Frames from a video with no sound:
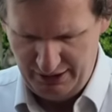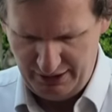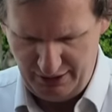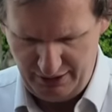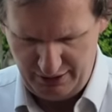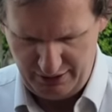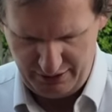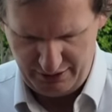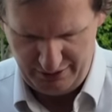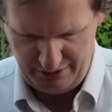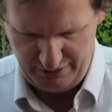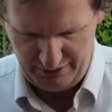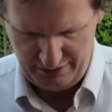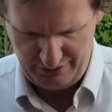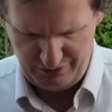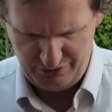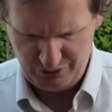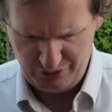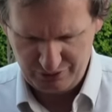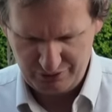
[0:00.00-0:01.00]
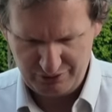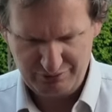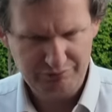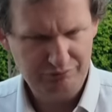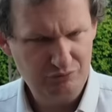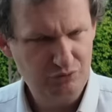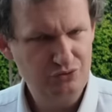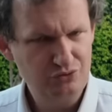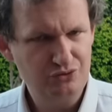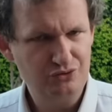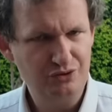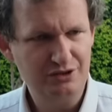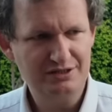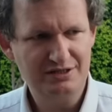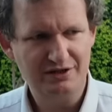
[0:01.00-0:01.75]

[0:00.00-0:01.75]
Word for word: donc tout de suite,